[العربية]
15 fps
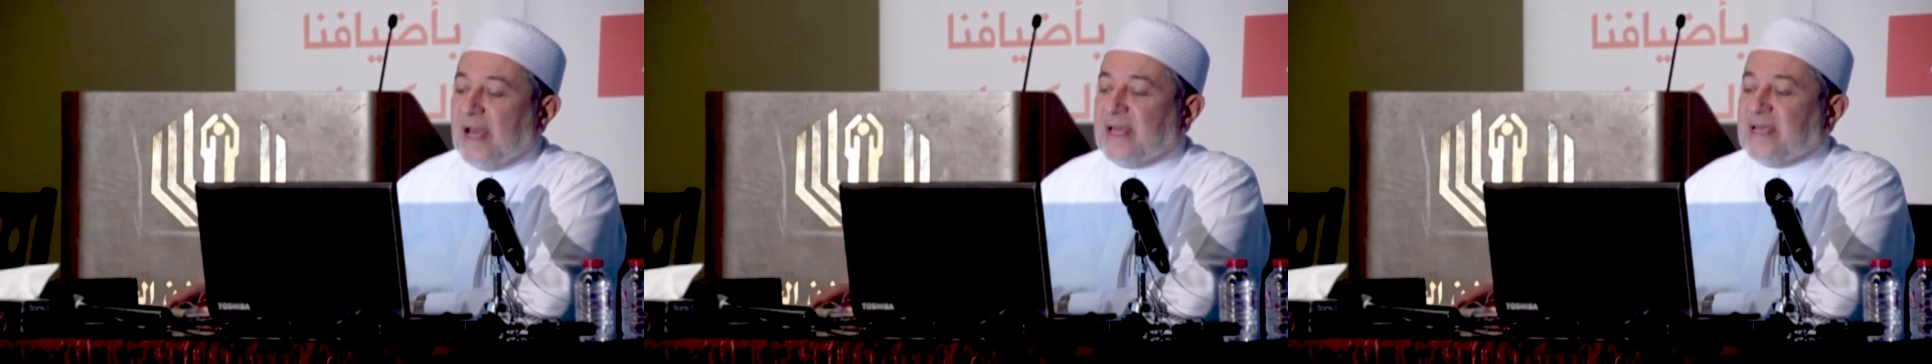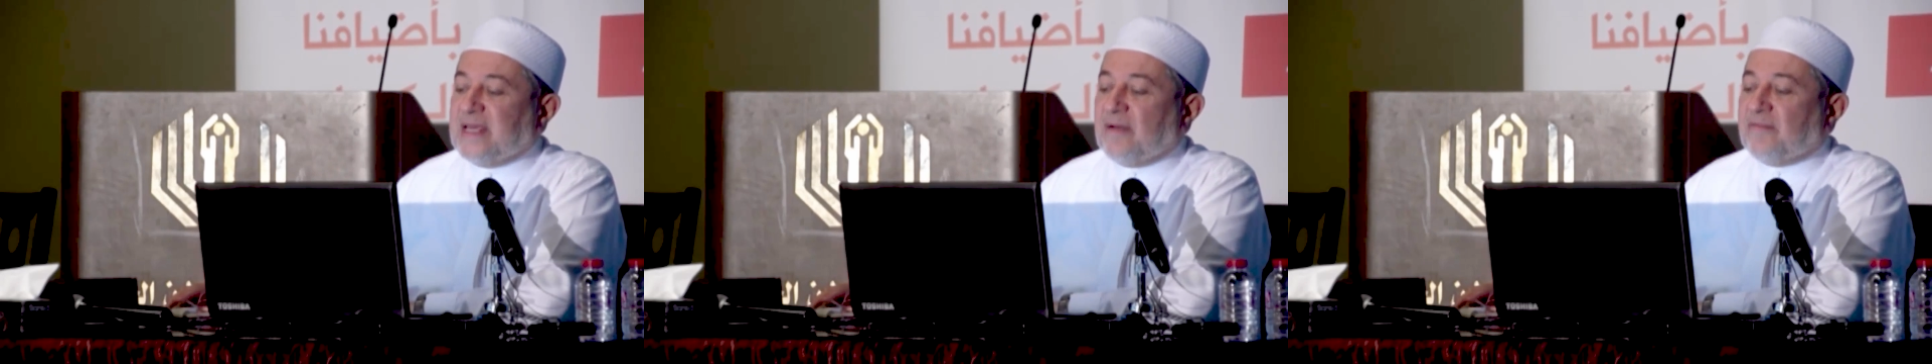
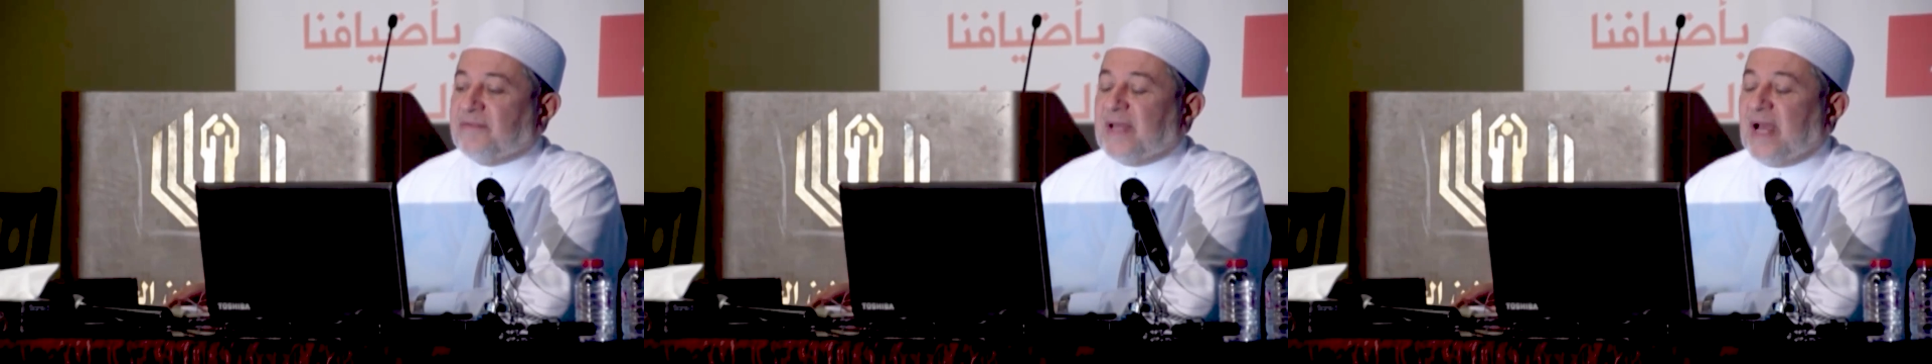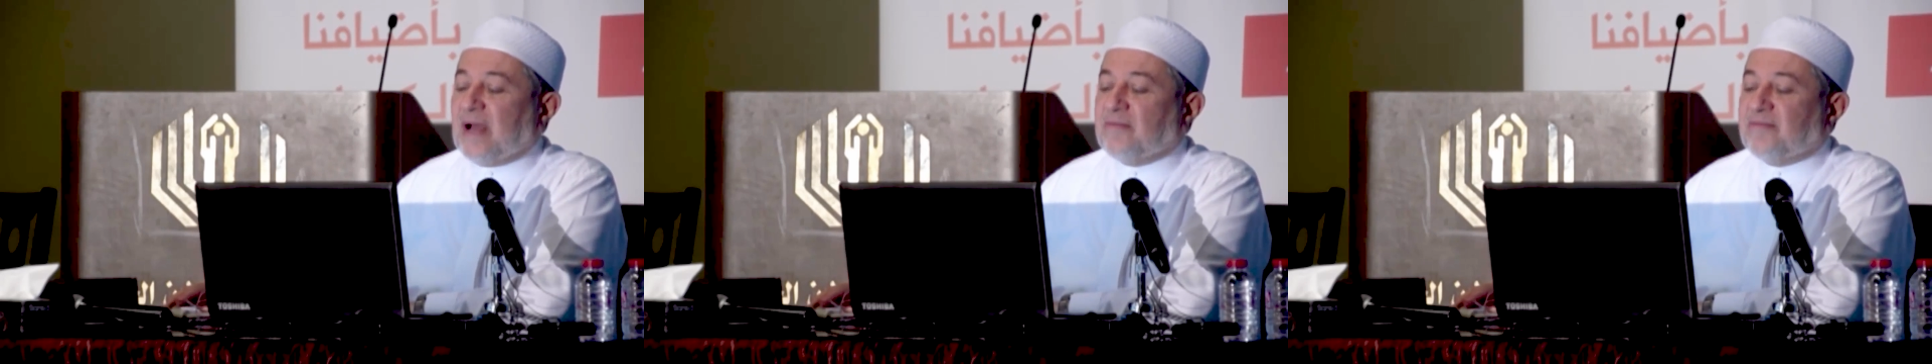أن
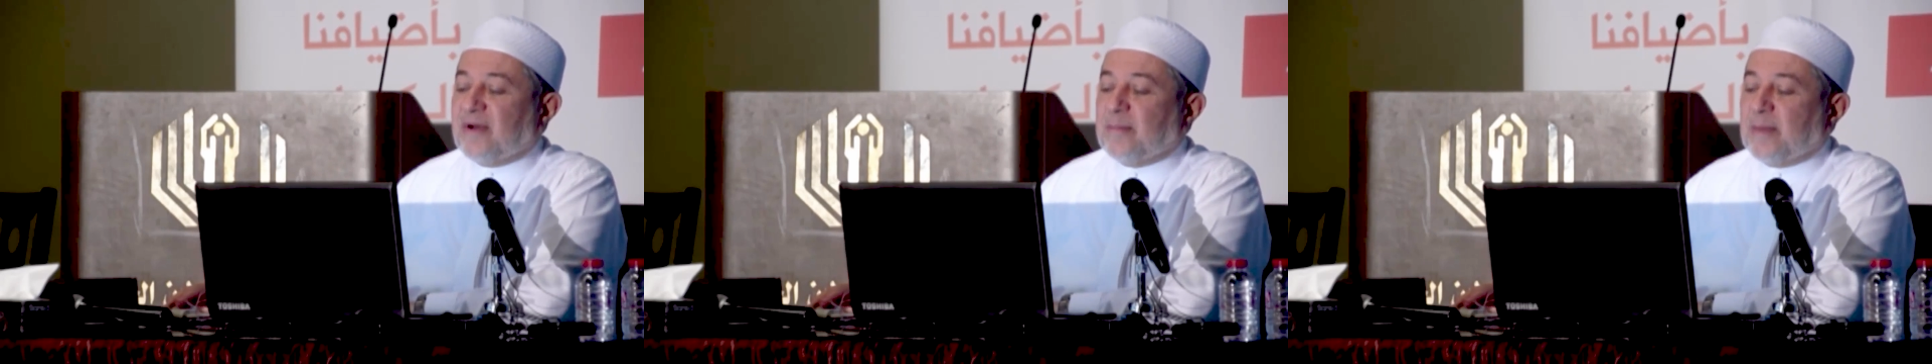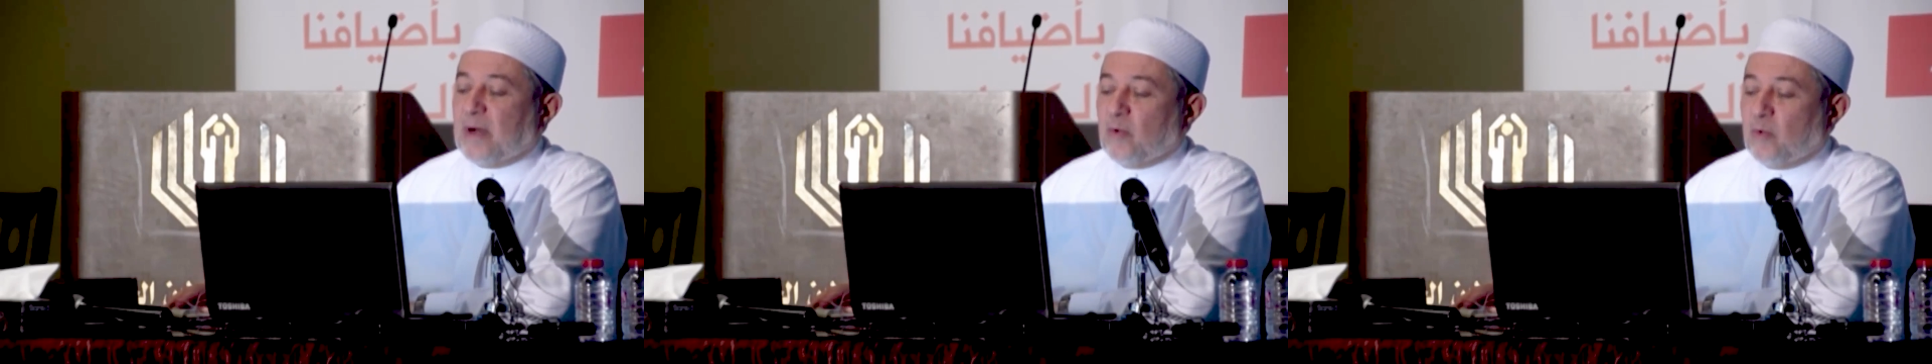يفتح
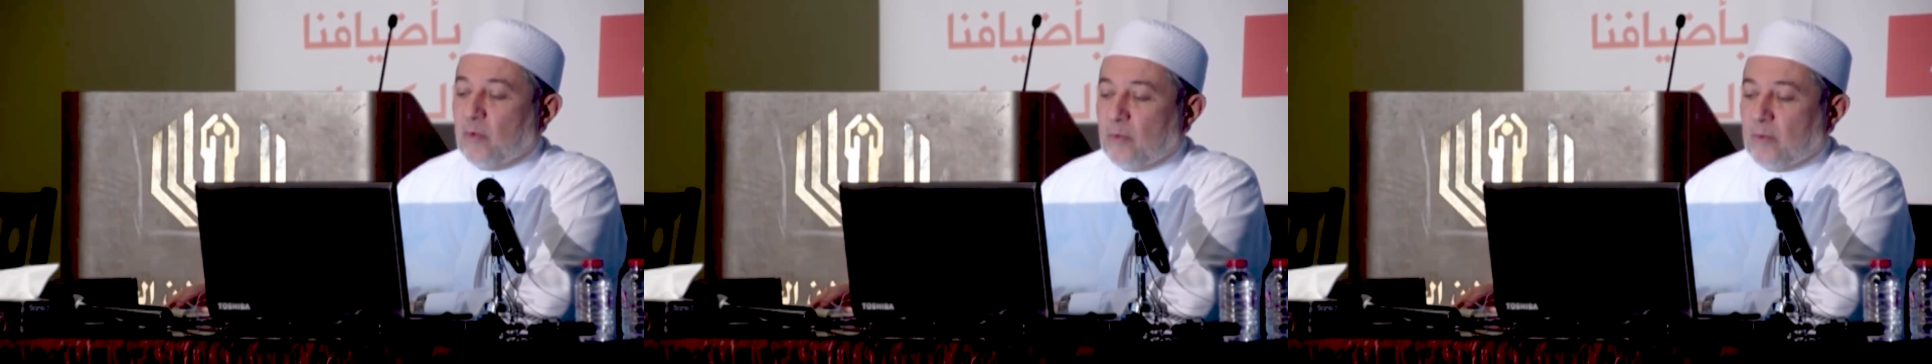فمه